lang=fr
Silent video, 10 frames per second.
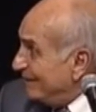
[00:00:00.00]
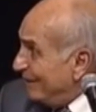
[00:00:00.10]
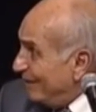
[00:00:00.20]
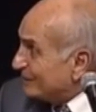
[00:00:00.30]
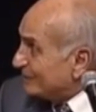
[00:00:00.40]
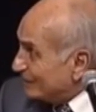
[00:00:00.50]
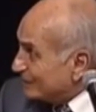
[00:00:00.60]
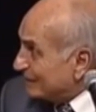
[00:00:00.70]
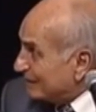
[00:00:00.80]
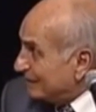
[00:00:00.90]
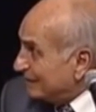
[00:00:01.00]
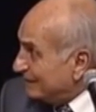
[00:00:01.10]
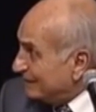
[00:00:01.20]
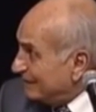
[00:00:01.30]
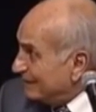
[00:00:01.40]
en sanscrit,
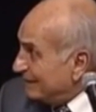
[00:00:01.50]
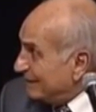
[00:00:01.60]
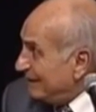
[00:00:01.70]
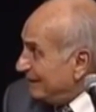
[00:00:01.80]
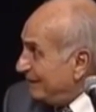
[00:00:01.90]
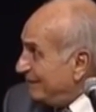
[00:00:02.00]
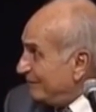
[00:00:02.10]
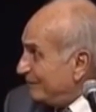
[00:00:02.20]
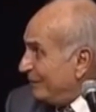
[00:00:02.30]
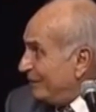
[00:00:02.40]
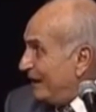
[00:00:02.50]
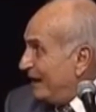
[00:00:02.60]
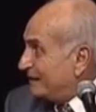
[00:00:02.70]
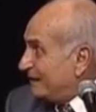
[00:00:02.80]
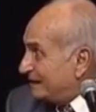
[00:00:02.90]
qui euh,
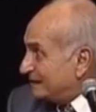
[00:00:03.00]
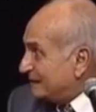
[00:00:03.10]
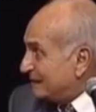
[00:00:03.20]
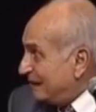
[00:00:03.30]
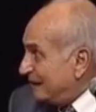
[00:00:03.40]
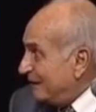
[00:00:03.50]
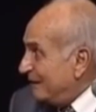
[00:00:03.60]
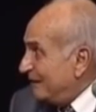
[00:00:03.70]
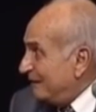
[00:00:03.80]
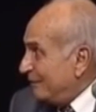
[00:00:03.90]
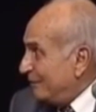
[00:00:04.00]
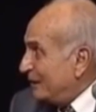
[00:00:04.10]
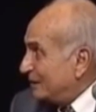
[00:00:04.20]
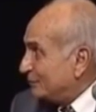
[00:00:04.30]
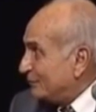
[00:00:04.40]
attestent les
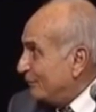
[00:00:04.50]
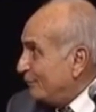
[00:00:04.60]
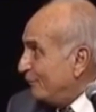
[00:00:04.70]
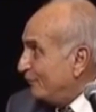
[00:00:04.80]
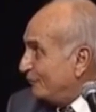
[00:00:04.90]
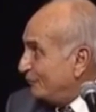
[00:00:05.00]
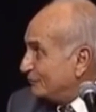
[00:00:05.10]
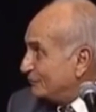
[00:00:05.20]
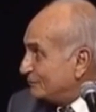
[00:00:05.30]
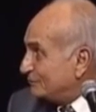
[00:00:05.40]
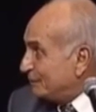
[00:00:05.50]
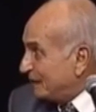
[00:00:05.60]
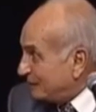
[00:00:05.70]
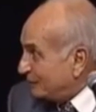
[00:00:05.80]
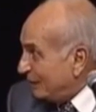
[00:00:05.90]
relations profondes,
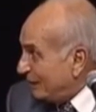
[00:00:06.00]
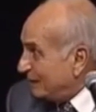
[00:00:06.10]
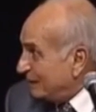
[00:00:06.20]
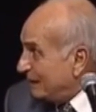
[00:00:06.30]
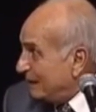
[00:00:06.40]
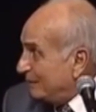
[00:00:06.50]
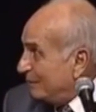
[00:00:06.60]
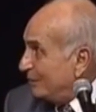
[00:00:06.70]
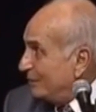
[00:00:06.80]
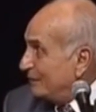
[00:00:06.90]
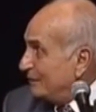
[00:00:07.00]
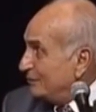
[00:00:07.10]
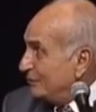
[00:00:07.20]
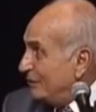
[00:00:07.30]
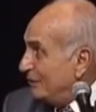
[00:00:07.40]
spirituelles également,
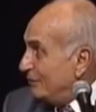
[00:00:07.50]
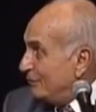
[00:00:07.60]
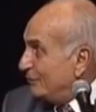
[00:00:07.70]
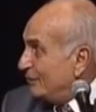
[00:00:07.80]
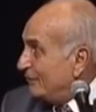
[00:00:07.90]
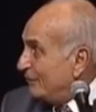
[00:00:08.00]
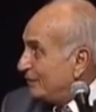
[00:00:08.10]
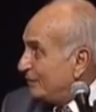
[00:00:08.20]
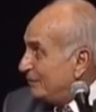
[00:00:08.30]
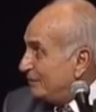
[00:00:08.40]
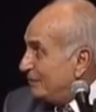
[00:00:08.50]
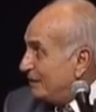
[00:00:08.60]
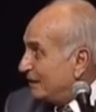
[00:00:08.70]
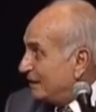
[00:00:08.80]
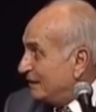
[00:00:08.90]
de l'univers
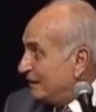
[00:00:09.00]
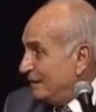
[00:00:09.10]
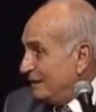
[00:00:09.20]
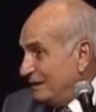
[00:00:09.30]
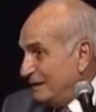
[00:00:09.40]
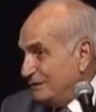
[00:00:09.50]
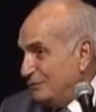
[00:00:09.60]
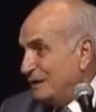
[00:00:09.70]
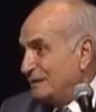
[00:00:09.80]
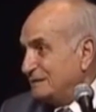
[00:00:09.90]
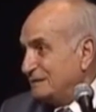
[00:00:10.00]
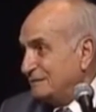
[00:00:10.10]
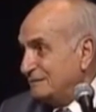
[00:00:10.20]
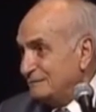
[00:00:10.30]
biblique et de l'Asie.